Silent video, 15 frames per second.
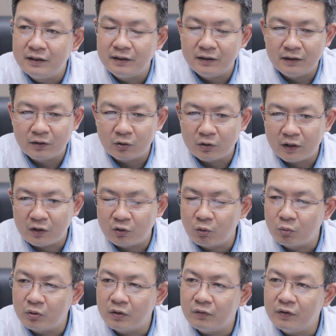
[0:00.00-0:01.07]
thì có thể
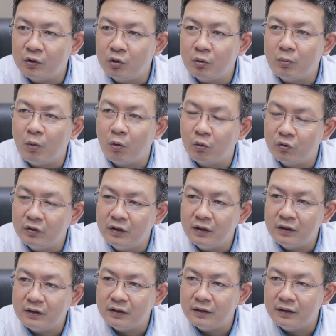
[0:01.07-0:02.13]
dùng những vị thuốc bổ dương